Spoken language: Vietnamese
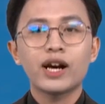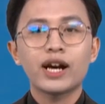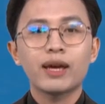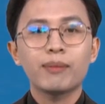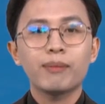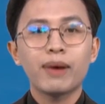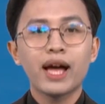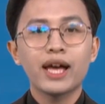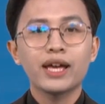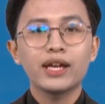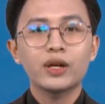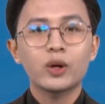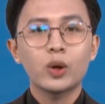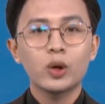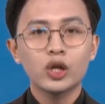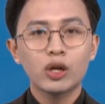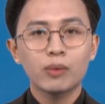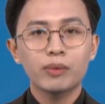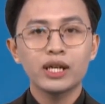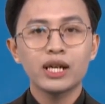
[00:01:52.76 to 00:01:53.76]
và ngày mai,
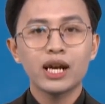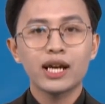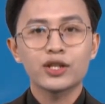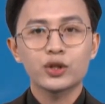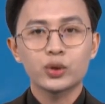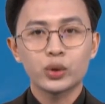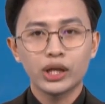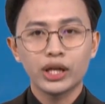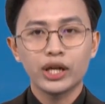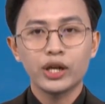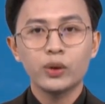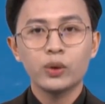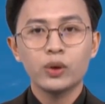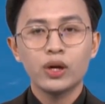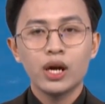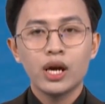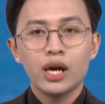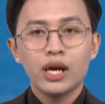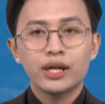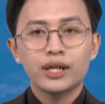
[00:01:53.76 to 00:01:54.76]
khối không khí lạnh suy yếu,
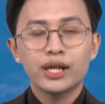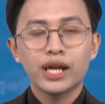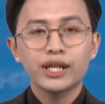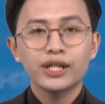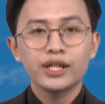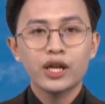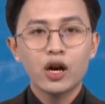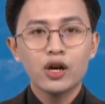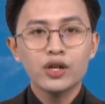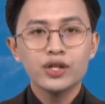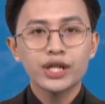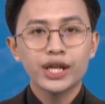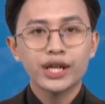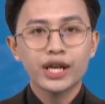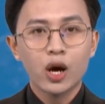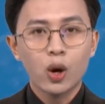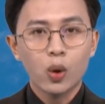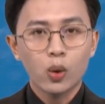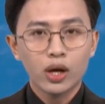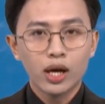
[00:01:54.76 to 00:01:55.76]
nên gió
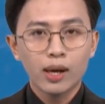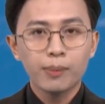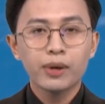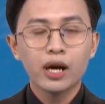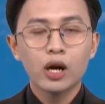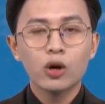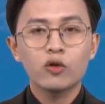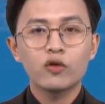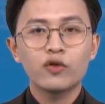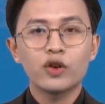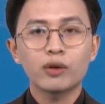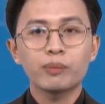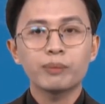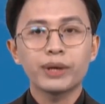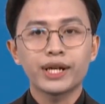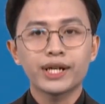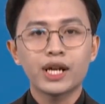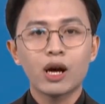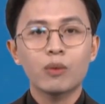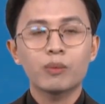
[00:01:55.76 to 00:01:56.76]
trên hầu khắp các khu vực
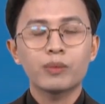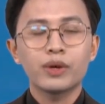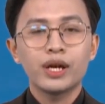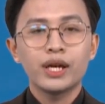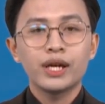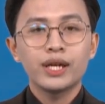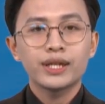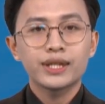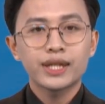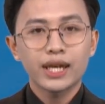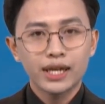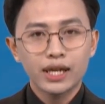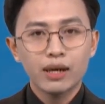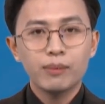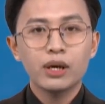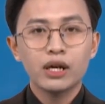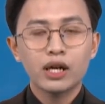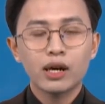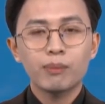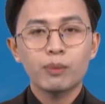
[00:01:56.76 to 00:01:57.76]
Biển Đông chỉ ở
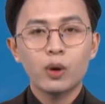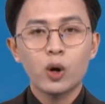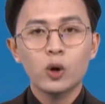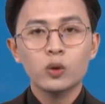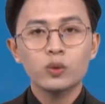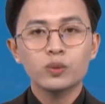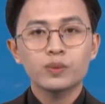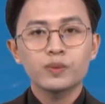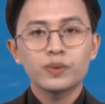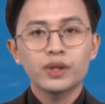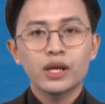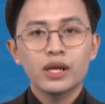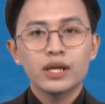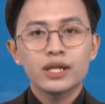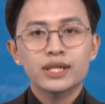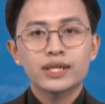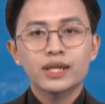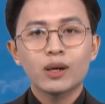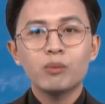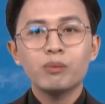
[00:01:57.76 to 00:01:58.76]
mức cấp 4,
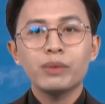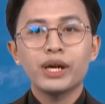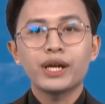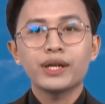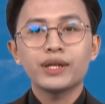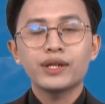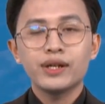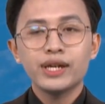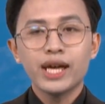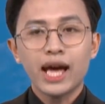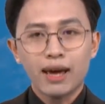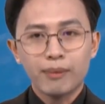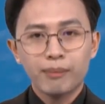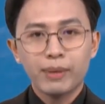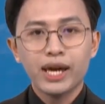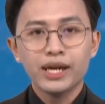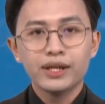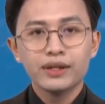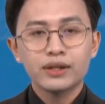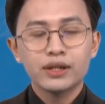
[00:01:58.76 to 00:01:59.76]
sóng biển dưới 2
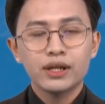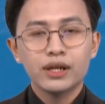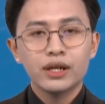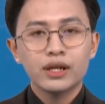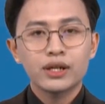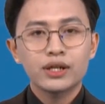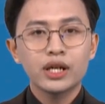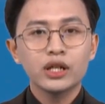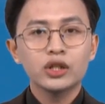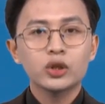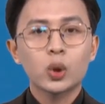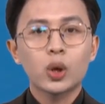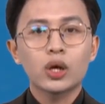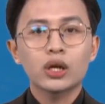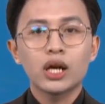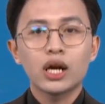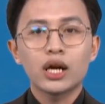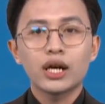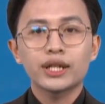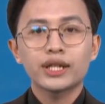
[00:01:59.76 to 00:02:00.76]
mét, rất
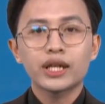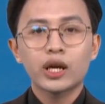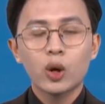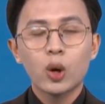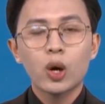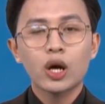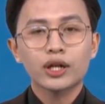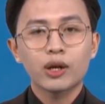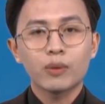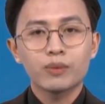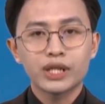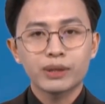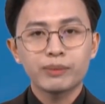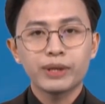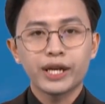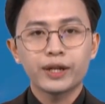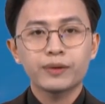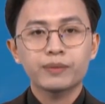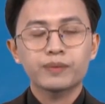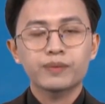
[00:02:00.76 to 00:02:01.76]
thuận lợi cho các hoạt động trên
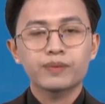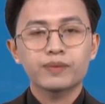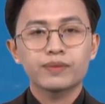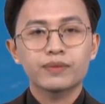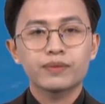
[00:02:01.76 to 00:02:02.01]
biển.